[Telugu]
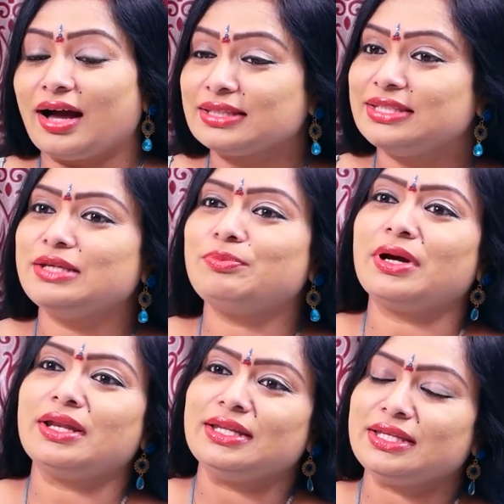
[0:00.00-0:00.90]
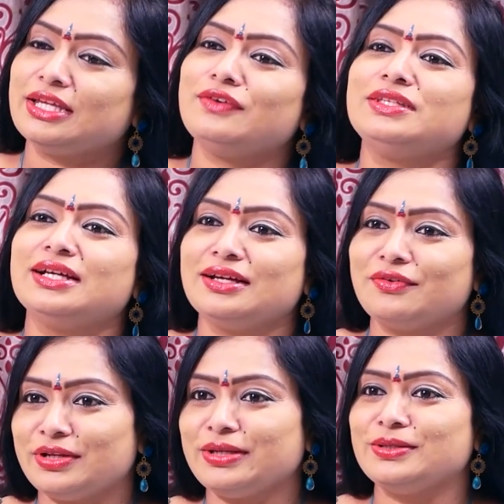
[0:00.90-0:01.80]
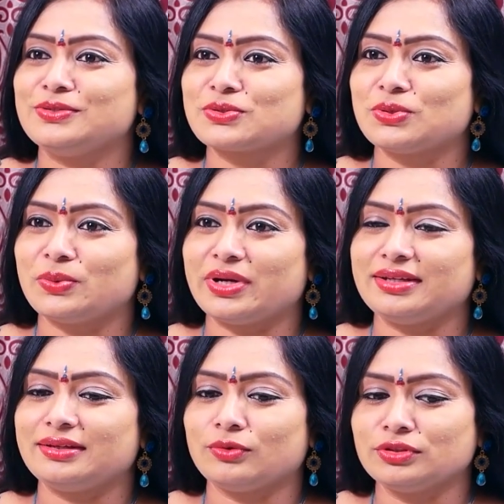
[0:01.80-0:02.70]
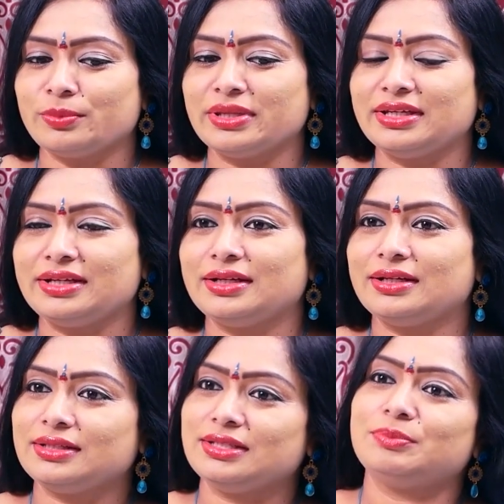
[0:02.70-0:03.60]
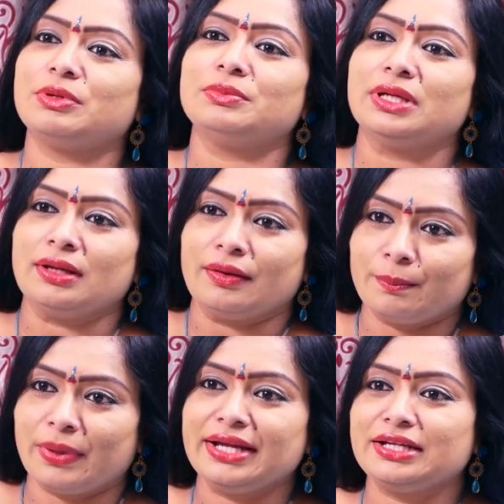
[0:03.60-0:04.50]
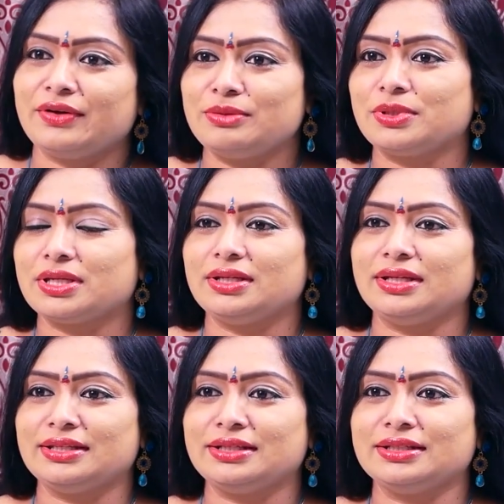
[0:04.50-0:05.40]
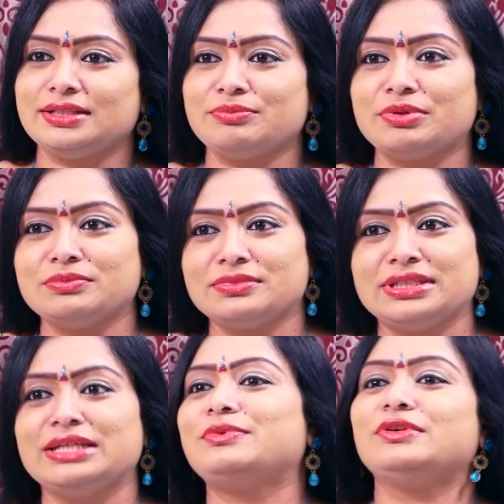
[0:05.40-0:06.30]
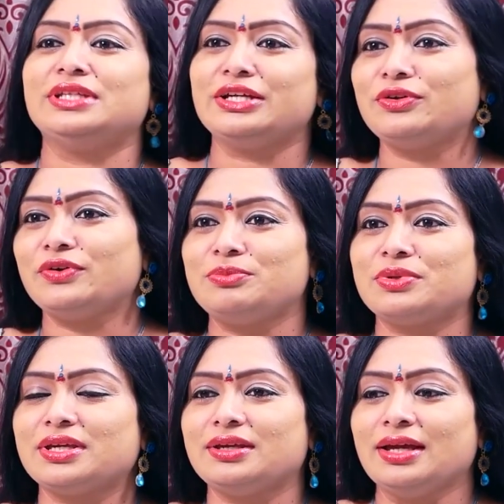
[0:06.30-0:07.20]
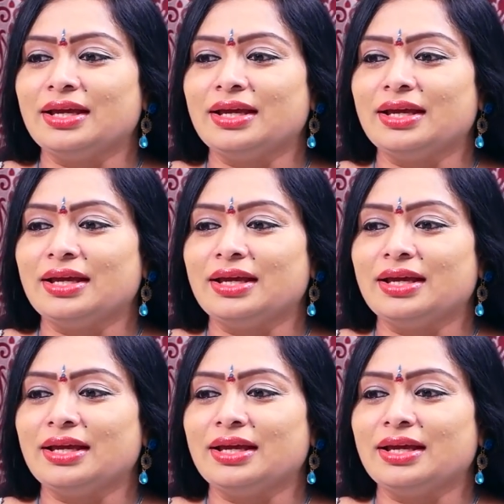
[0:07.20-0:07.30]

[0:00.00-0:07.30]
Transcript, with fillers: ఆ దీపాన్ని ఏ విధంగా వెలిగించుకోవాలి కొంతమంది ఏంటంటే దీపం బయట వైపుకి లేదంటే దీపం దేపు దేవుడి వైపుకి